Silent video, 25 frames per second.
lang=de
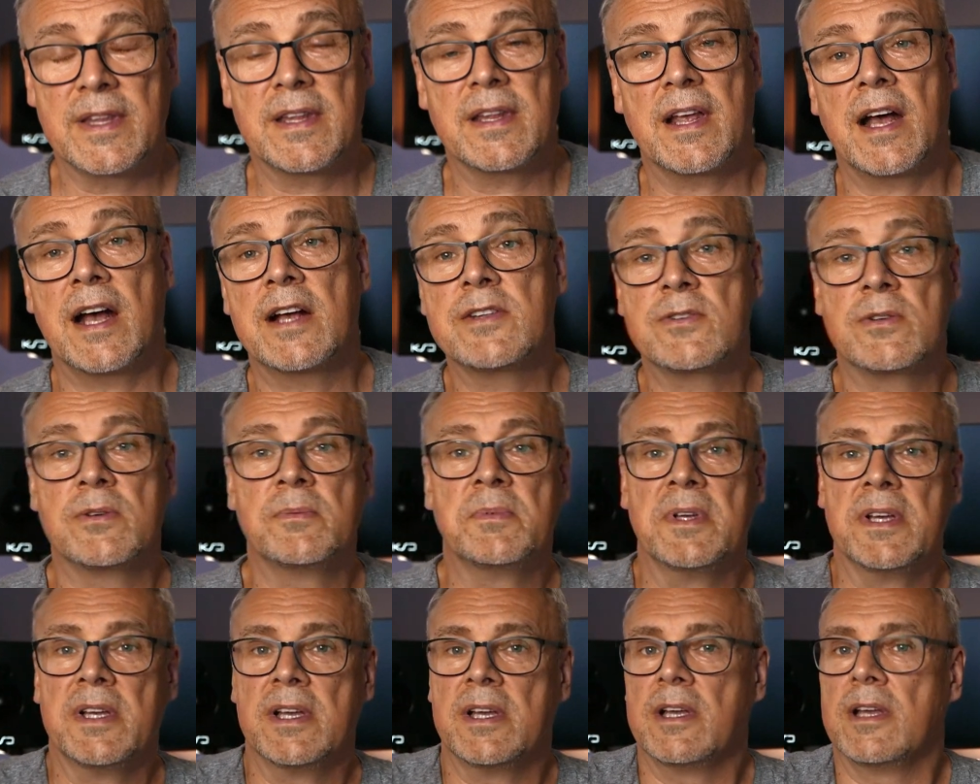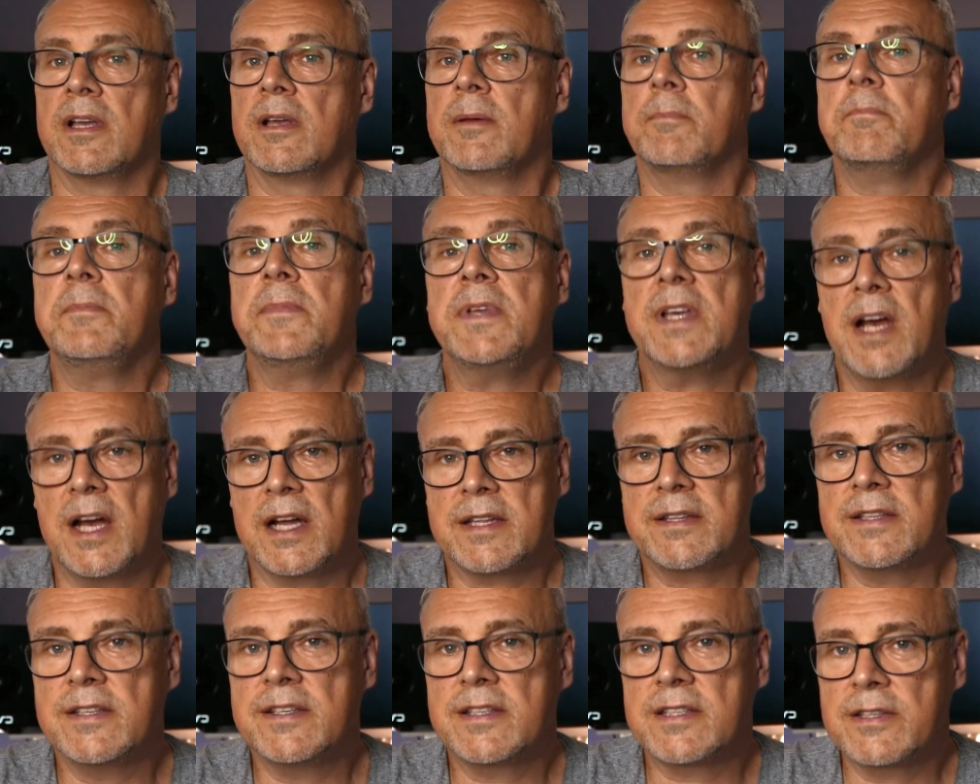Also mir
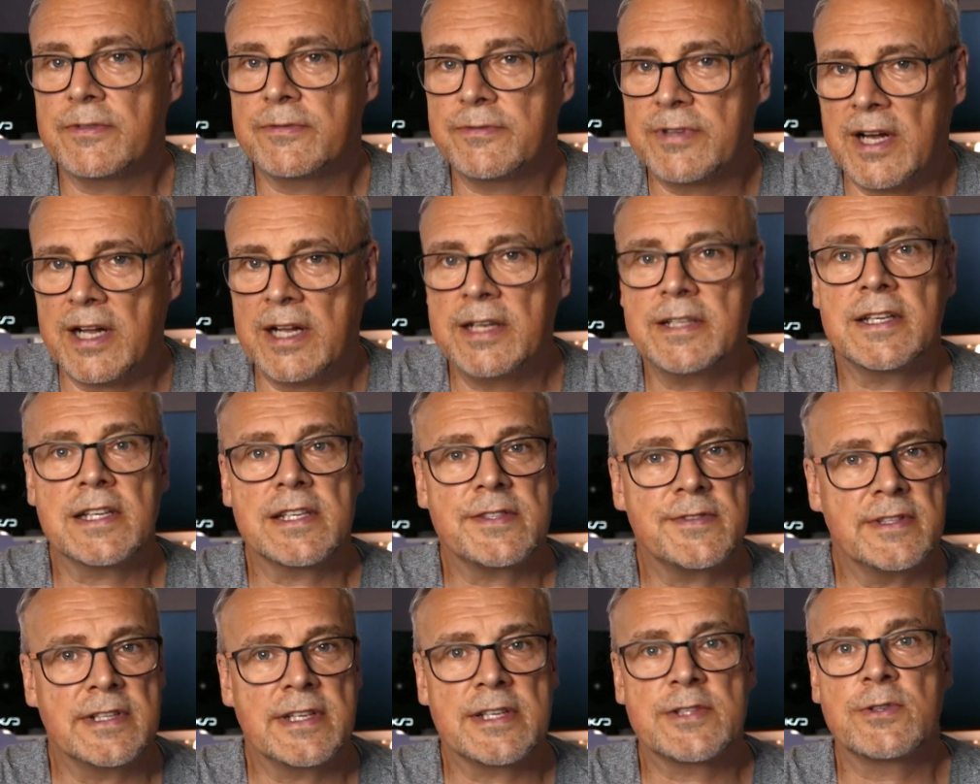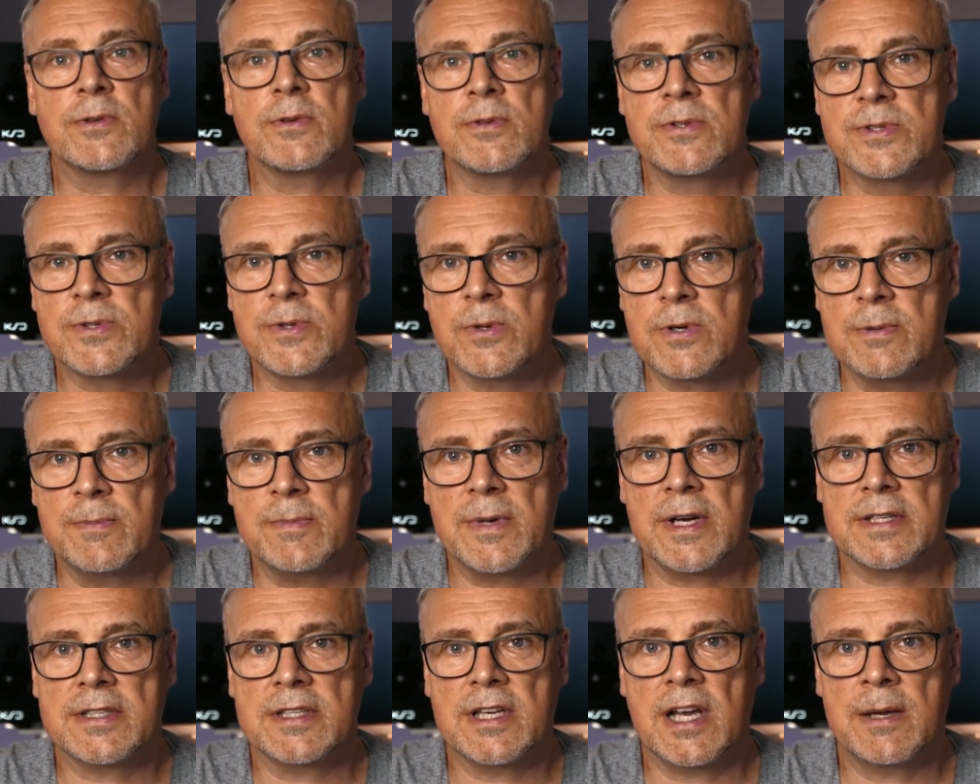hat nicht gefallen, dass wir das so und so
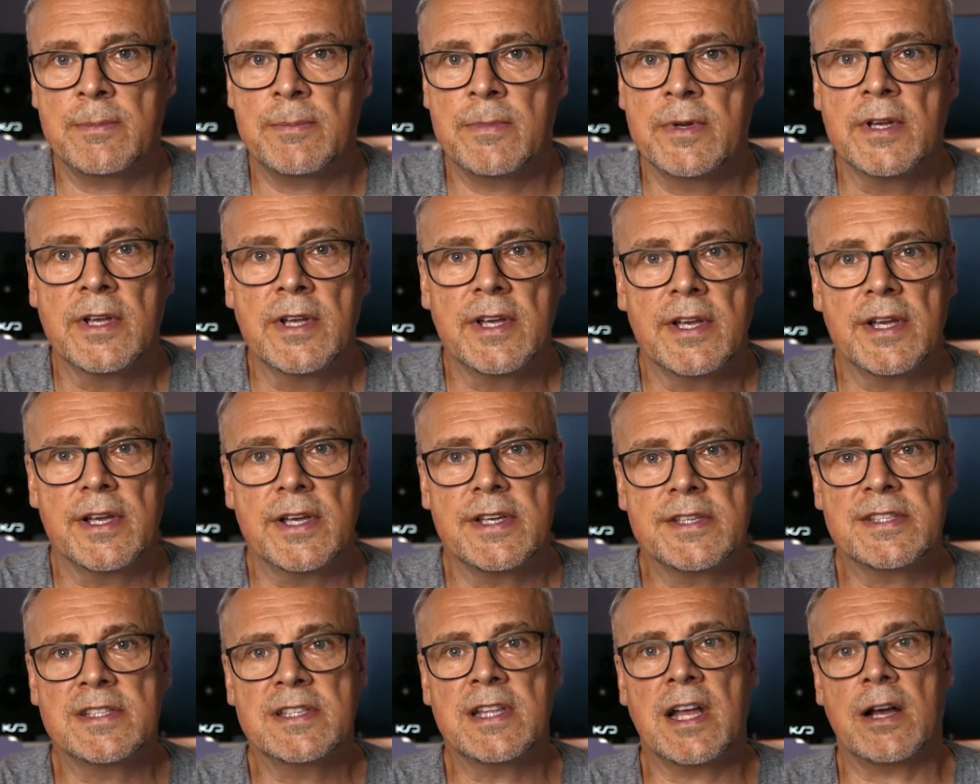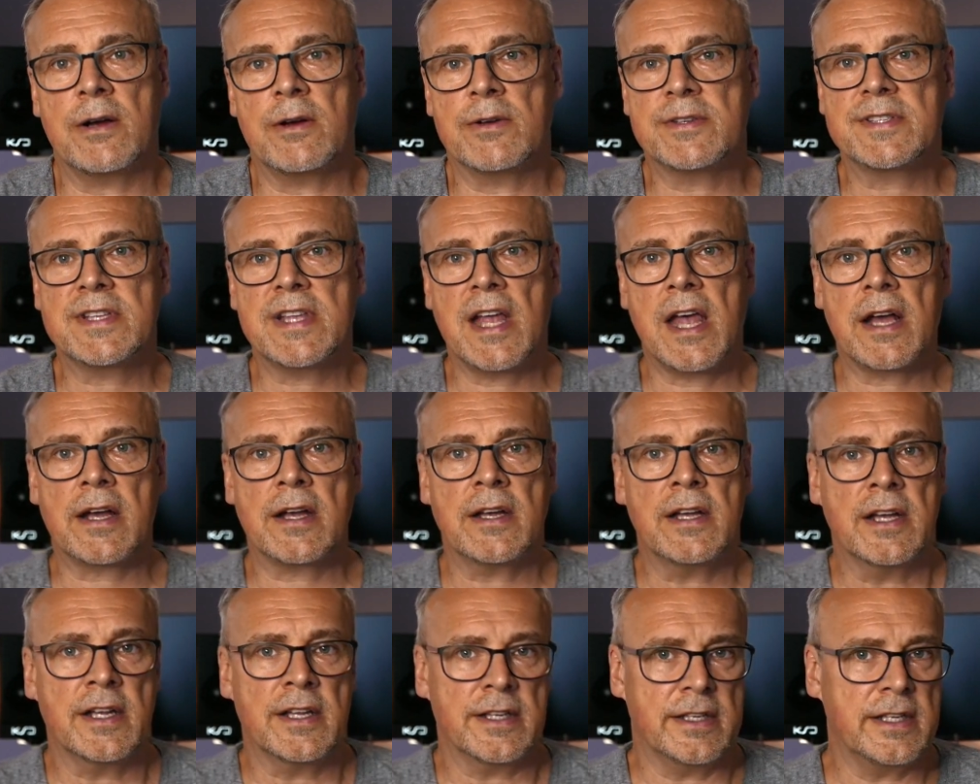gemacht haben. Ist eine
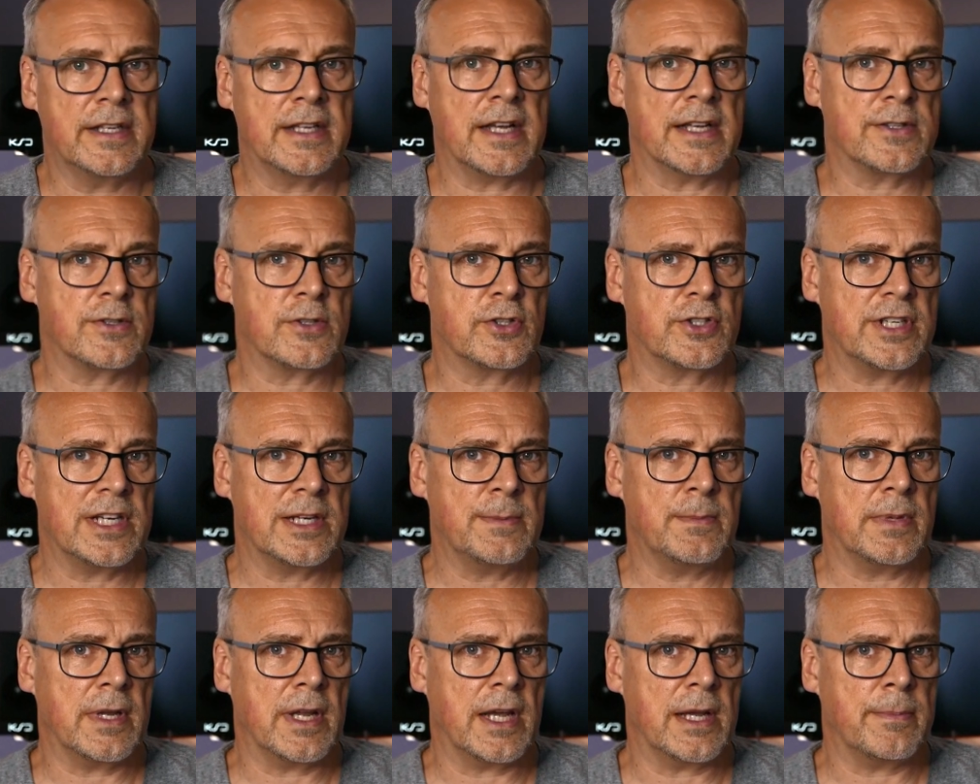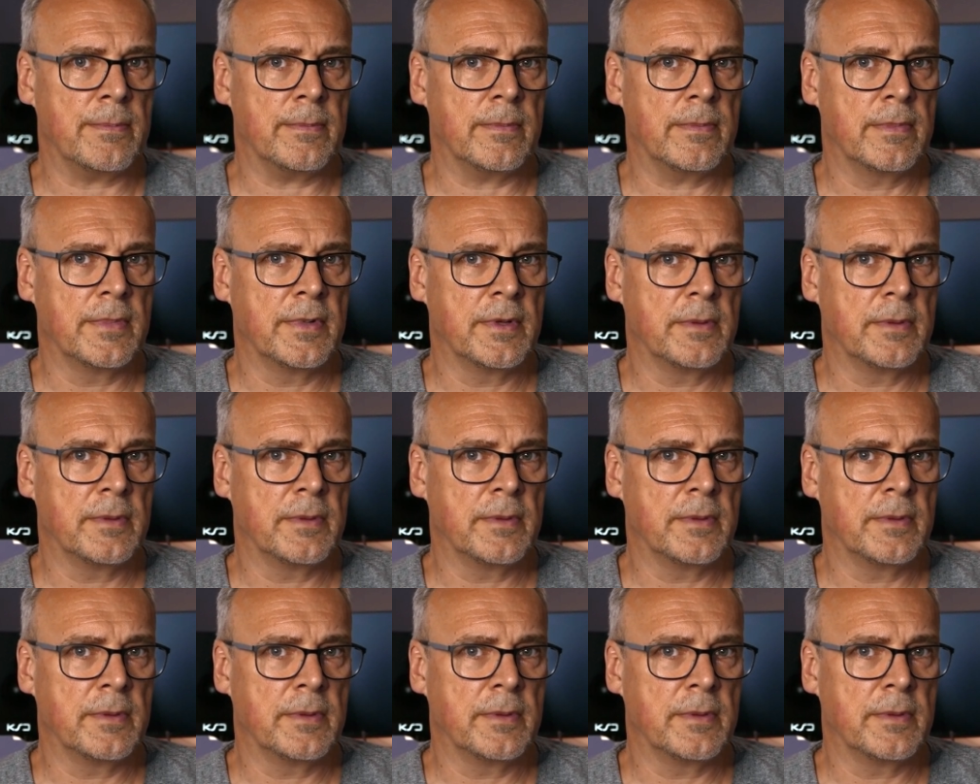Aussage, die kann so stehen bleiben.